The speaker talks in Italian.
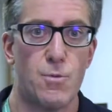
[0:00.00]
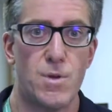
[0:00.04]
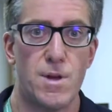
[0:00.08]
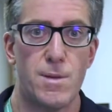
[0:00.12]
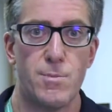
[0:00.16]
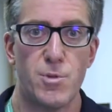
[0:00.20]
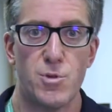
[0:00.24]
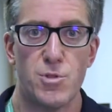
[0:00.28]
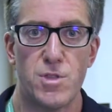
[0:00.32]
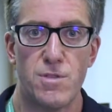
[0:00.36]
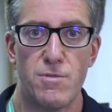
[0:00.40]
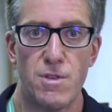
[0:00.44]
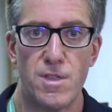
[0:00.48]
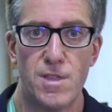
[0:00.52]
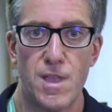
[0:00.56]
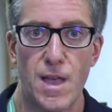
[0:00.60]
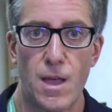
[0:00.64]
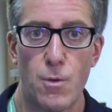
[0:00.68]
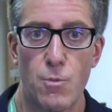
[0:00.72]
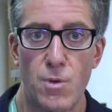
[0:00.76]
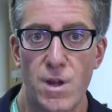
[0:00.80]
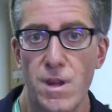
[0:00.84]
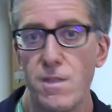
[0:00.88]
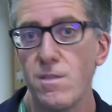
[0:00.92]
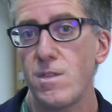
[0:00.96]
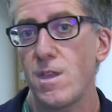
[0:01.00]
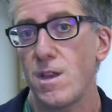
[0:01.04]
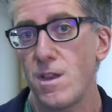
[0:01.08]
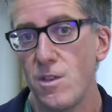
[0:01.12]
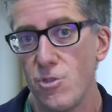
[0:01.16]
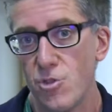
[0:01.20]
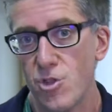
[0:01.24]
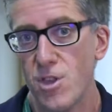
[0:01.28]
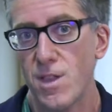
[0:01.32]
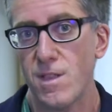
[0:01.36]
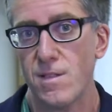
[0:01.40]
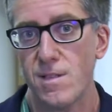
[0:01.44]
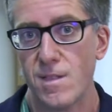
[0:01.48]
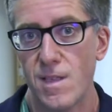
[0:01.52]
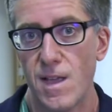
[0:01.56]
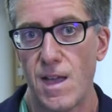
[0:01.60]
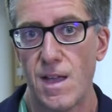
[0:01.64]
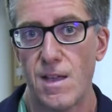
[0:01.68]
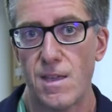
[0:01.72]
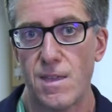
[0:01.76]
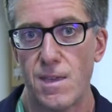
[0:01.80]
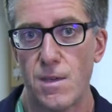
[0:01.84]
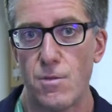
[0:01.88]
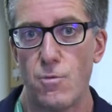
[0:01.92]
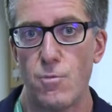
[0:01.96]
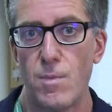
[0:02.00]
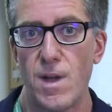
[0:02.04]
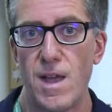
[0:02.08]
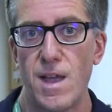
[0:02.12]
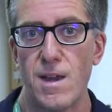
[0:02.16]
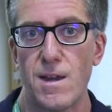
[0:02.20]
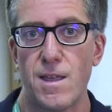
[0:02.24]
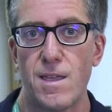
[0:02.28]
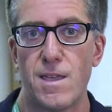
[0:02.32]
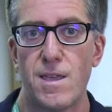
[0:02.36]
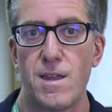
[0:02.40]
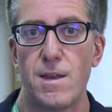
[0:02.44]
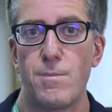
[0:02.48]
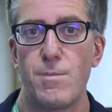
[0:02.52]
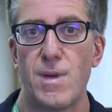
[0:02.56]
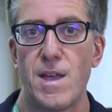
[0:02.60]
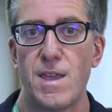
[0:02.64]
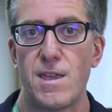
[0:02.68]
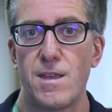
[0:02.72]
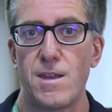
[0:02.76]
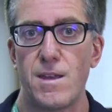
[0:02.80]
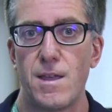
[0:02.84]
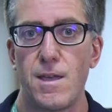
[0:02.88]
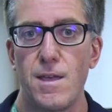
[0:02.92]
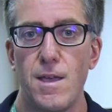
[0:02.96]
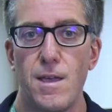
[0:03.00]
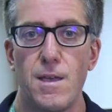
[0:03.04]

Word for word: quell'emotività, quell'intelligenza anche umana che le macchine